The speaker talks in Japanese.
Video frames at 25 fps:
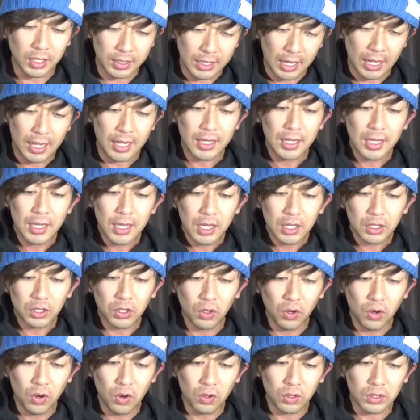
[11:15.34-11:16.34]
でいいか。
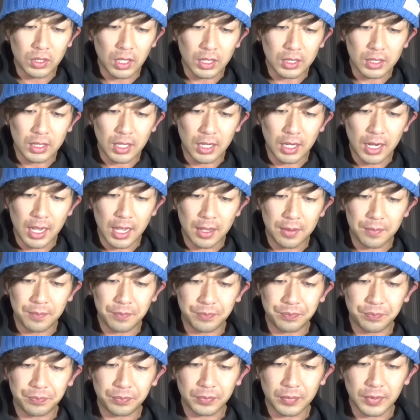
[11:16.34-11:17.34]
強化から、
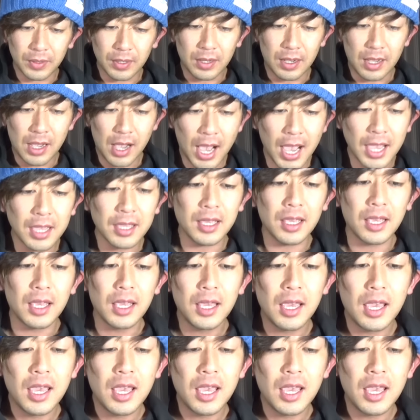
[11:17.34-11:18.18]
はい、